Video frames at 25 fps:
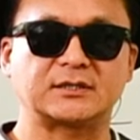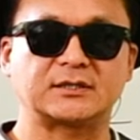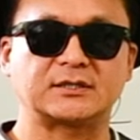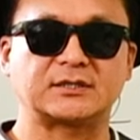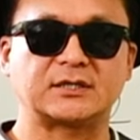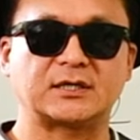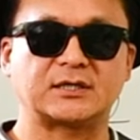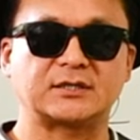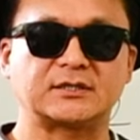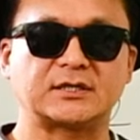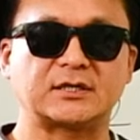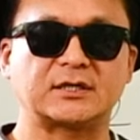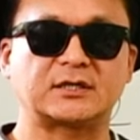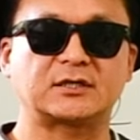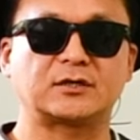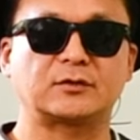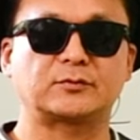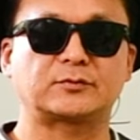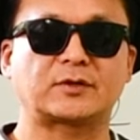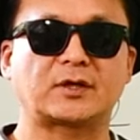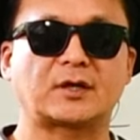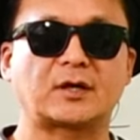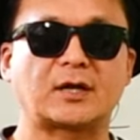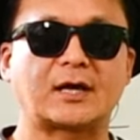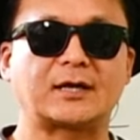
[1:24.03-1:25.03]
JJ
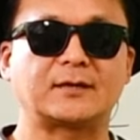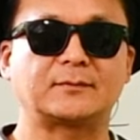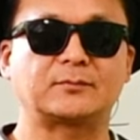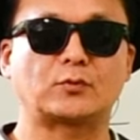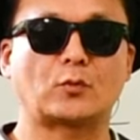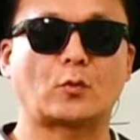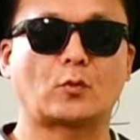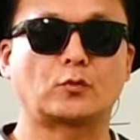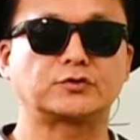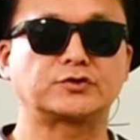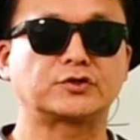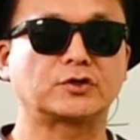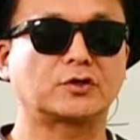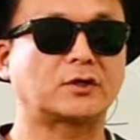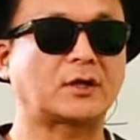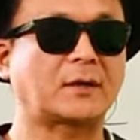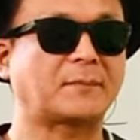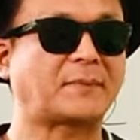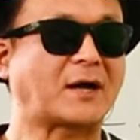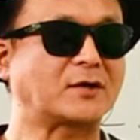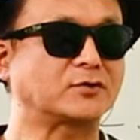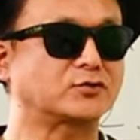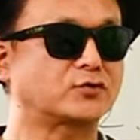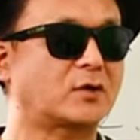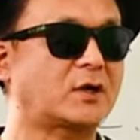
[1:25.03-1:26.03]
크립토 라이브 오전에
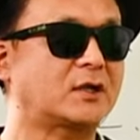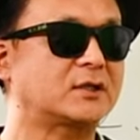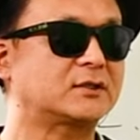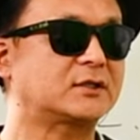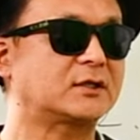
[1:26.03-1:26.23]
방송할